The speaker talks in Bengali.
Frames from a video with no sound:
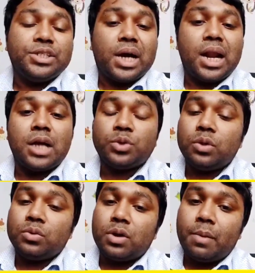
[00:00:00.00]
জ্বালা
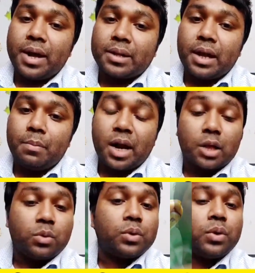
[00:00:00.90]
যন্ত্রণা ব্যথা
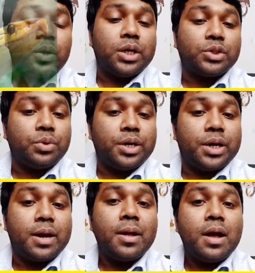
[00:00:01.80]
মারাত্মক ধরনের
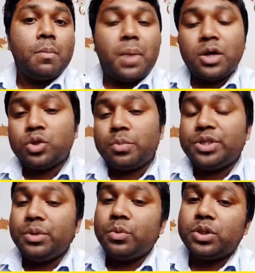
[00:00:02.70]
শরীরের
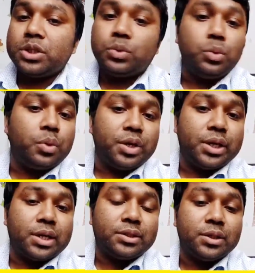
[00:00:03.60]
মাংসপেশির মধ্যে শুরু
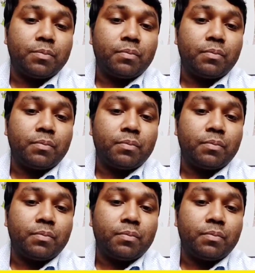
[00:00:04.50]
হয়ে যাচ্ছে